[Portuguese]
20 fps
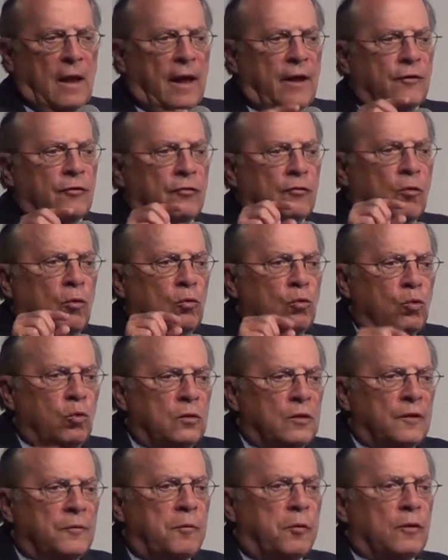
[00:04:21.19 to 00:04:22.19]
As
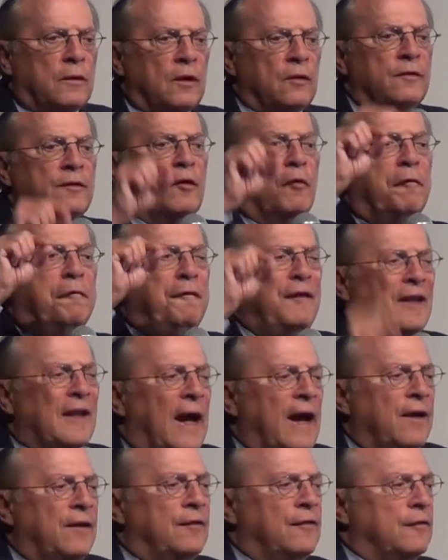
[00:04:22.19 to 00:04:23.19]
condutas, portanto, são
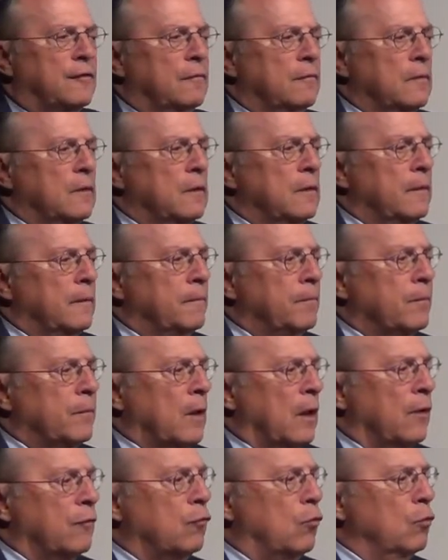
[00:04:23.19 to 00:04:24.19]
finais.
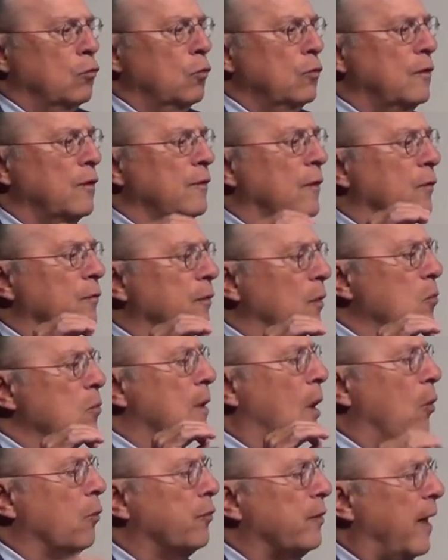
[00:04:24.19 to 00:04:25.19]
As condutas não são
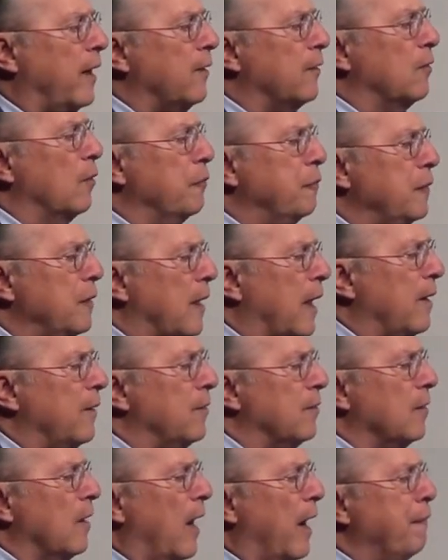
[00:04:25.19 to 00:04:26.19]
causais, são
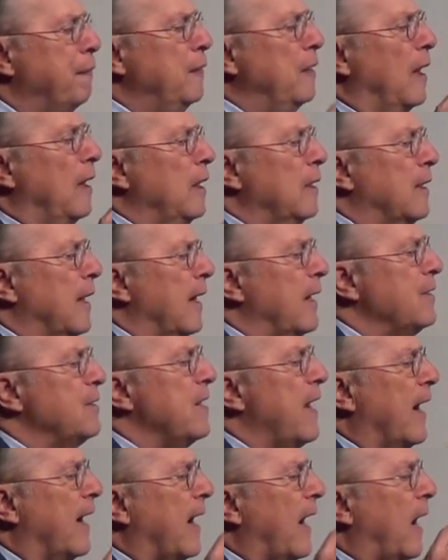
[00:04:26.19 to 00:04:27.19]
finais. A
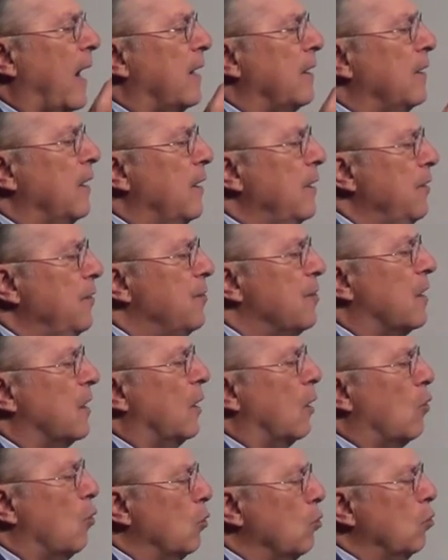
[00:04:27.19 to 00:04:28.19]
finalidade é a
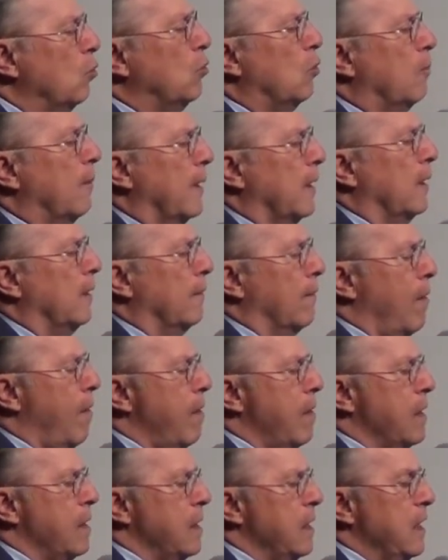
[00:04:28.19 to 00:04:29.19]
característica da conduta humana.
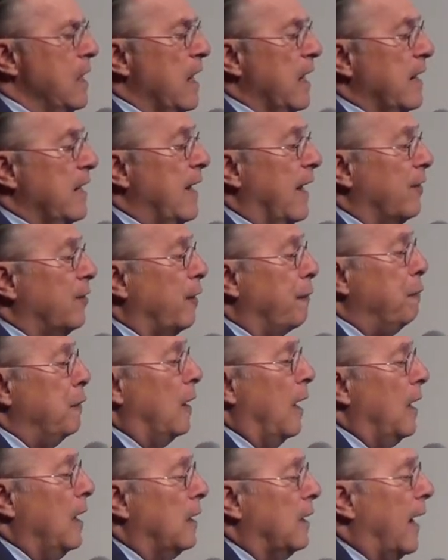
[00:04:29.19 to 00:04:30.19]
E essa
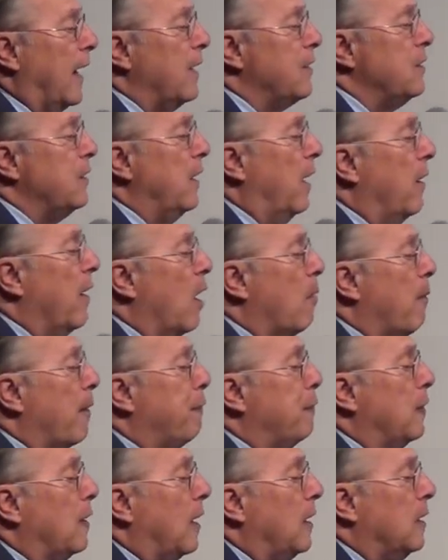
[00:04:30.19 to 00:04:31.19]
finalidade não é
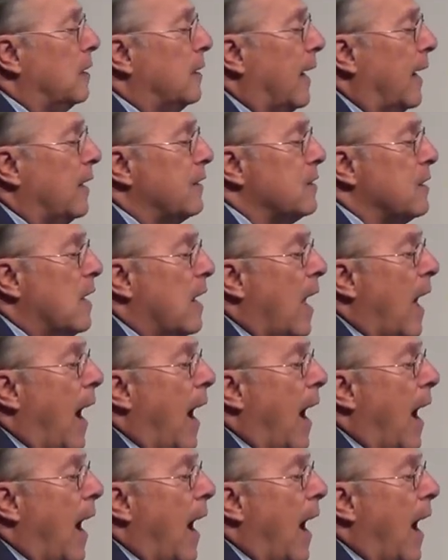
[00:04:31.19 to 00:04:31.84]
uma finalidade